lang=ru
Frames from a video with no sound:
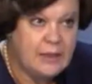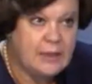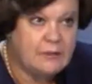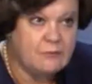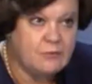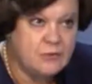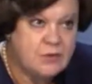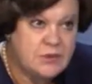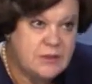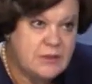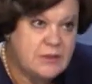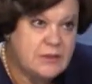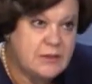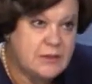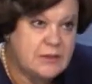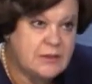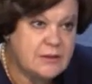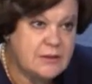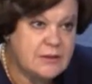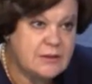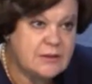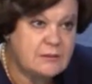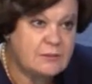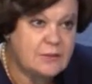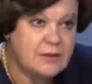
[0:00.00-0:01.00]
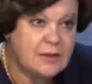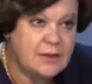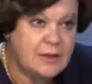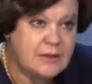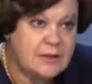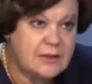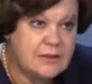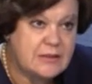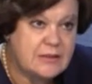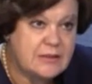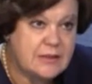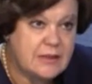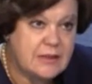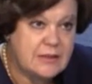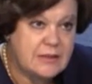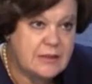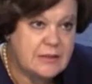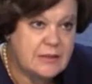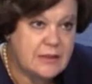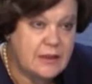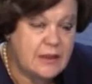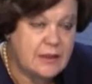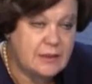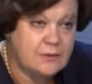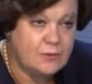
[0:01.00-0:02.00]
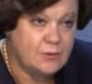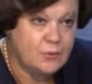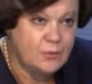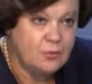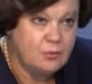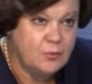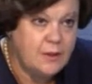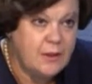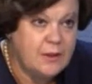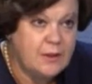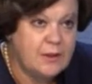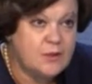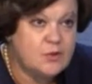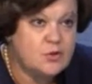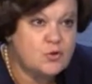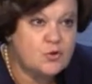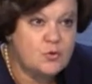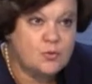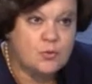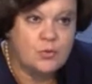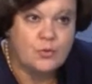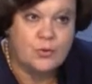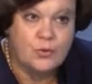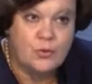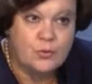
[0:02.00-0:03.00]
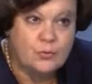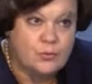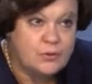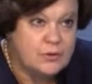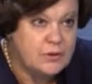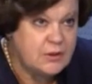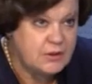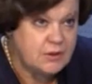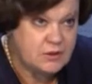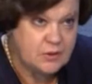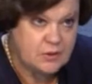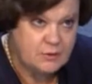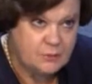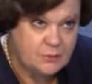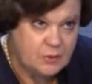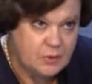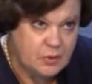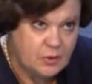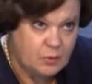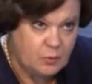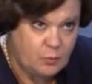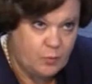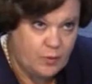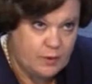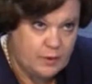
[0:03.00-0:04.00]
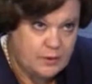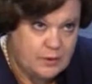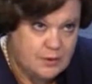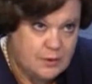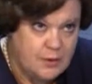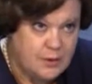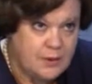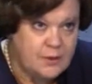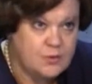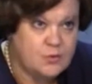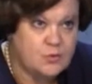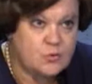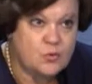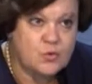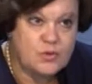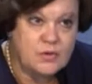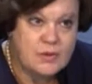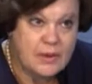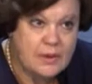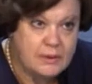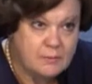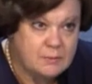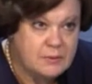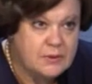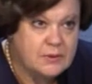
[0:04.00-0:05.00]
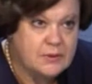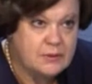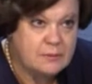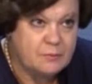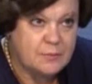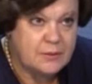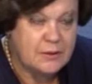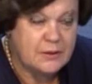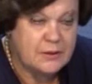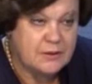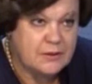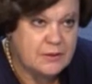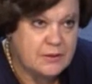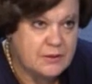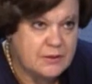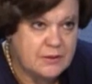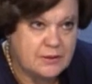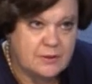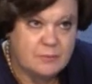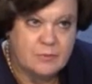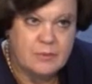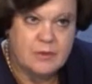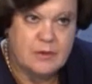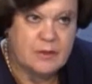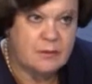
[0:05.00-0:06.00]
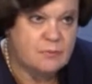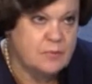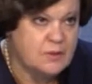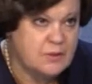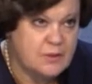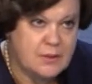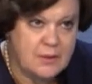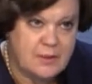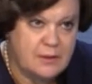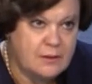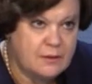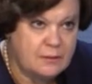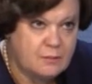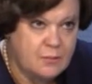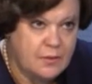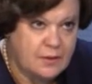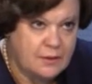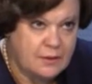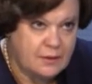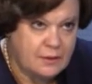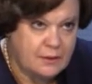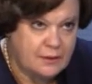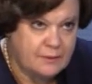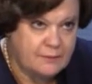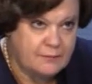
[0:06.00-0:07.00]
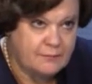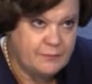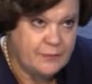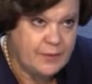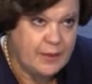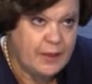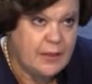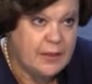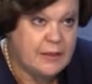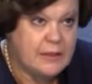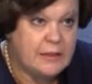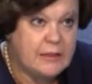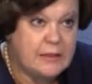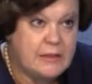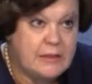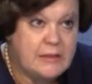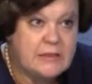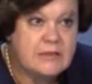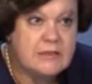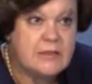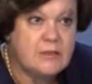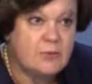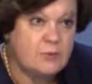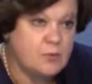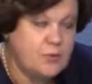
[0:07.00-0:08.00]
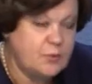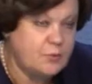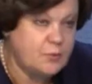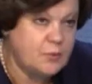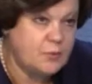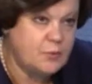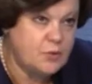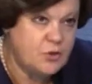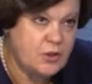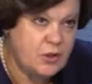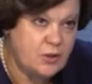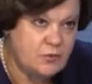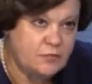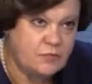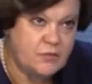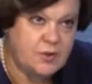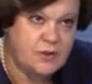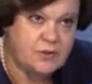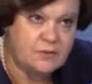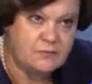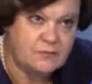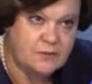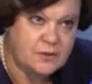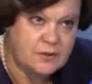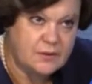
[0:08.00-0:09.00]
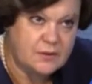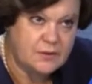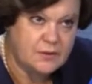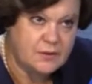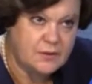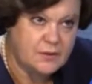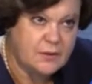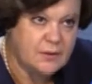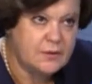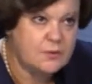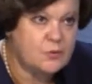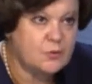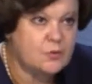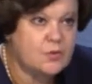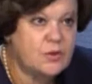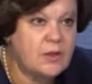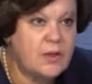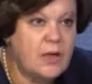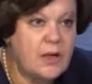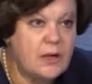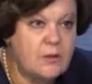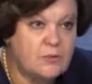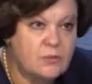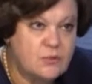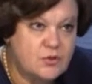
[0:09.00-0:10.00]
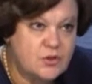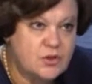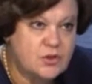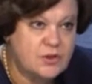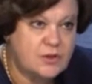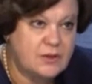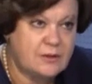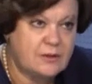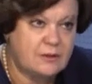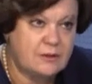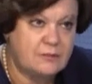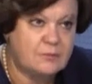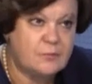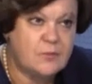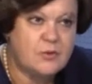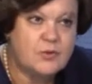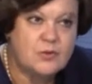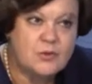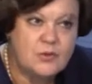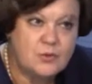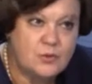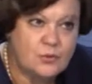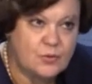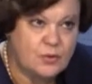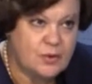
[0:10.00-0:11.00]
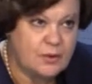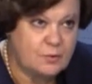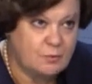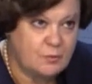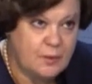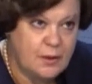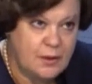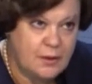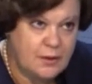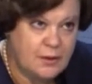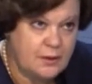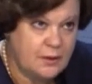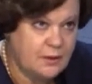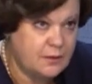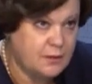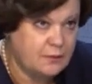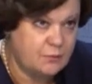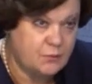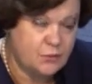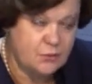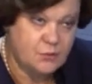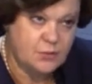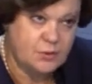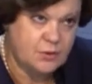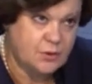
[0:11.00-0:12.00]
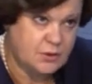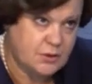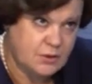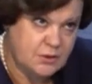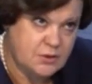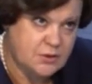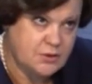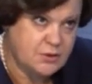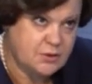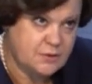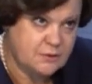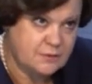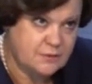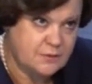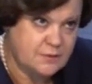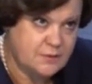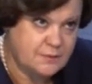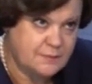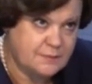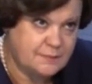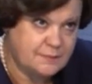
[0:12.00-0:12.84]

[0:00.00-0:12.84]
вот здесь хотелось бы как раз сказать и о том, что люди должны понимать, что заработная плата должна быть обязательно белая. Если люди получают в конвертах, то на хорошие пенсионные баллы они могут не рассчитывать.